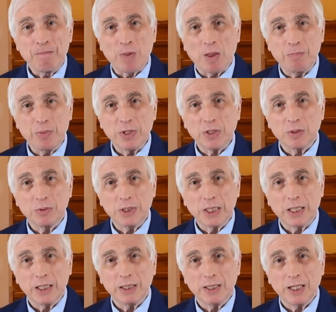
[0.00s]
э, первым
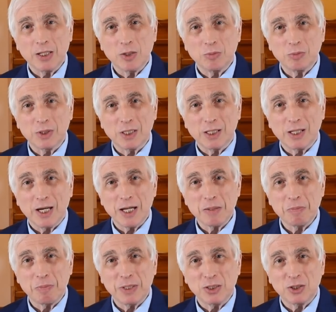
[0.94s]
секретарем ЦК
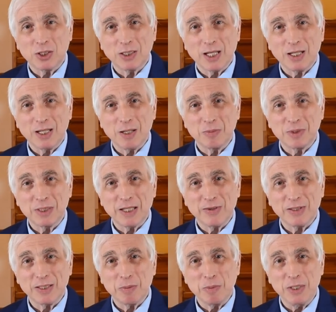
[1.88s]
и председателем
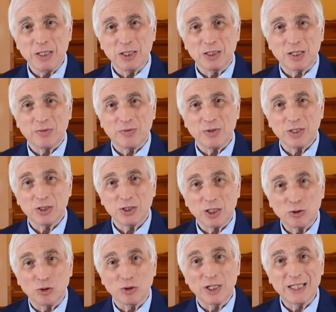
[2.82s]
Совета министров
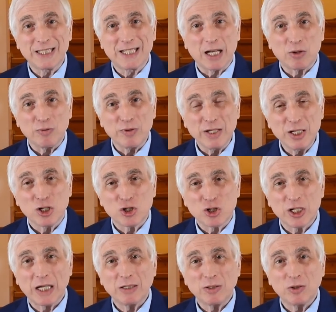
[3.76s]
СССР, то на здоровье не
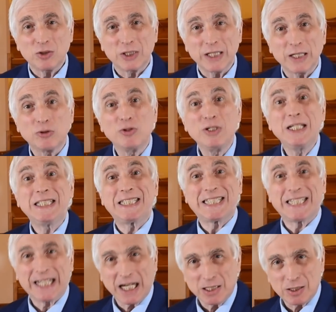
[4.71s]
жаловался, и оно не
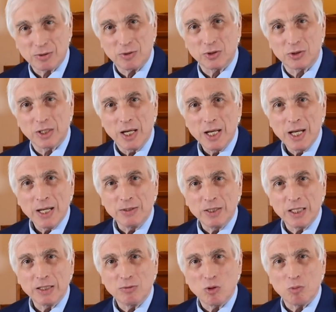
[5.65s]
сказывалось
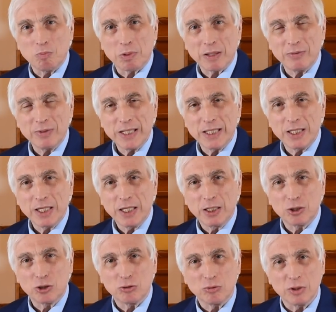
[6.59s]
на его управлении
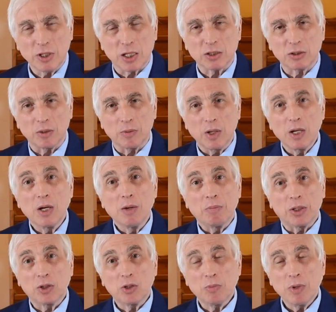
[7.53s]
государством.
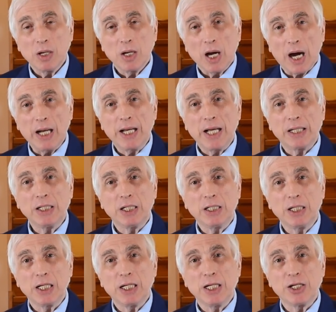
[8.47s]
Потом о
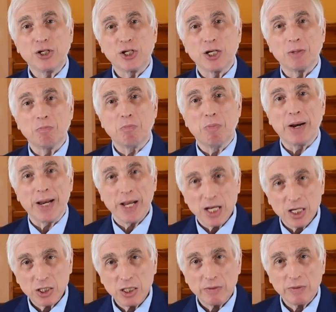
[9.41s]
Леониде Ильиче
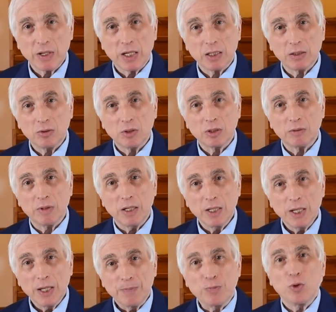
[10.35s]
Брежневе, которого
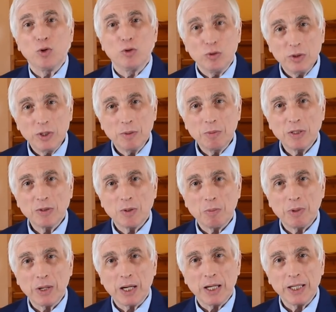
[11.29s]
ну, люди моего
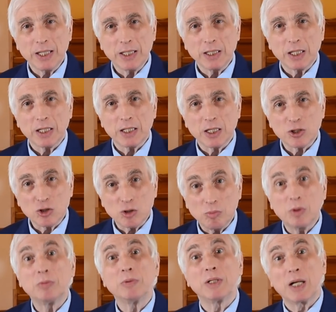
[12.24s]
поколения хорошо
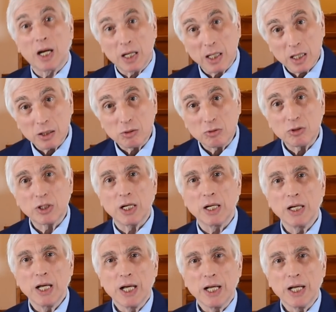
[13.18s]
помнят, как раз уже